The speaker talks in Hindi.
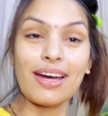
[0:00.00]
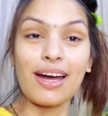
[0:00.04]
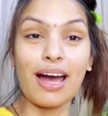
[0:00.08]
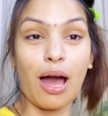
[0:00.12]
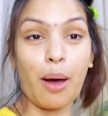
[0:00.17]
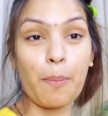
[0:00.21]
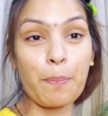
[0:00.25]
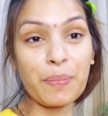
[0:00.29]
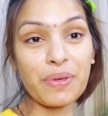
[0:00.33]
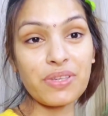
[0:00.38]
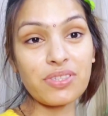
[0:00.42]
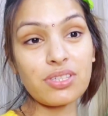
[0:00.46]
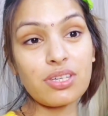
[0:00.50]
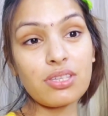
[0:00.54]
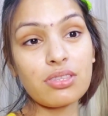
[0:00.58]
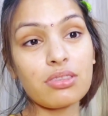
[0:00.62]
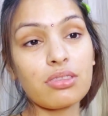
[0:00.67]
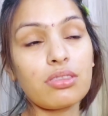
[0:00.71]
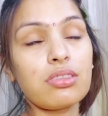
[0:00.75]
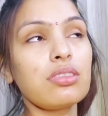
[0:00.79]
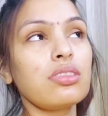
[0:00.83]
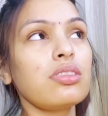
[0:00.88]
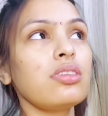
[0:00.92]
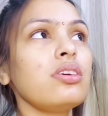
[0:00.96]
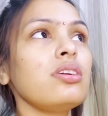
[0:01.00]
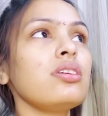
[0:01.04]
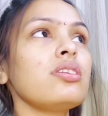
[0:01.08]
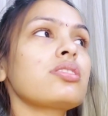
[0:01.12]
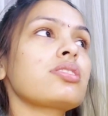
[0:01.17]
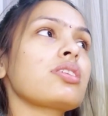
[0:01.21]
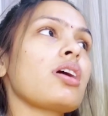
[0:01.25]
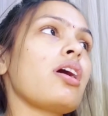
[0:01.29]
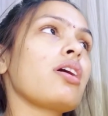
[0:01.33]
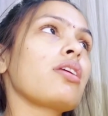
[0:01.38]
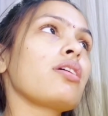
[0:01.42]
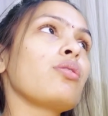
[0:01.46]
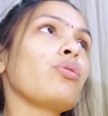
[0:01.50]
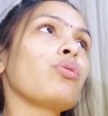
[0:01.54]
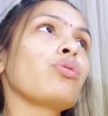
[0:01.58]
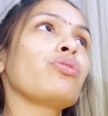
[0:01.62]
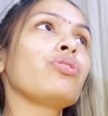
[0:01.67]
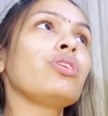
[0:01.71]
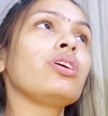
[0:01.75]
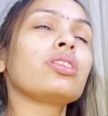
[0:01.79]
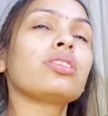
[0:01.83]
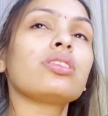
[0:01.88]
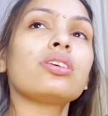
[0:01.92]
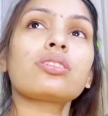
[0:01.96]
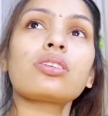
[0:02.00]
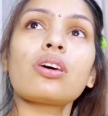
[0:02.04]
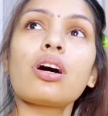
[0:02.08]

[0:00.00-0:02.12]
आप में से इतनी सारे लोगों ने इतने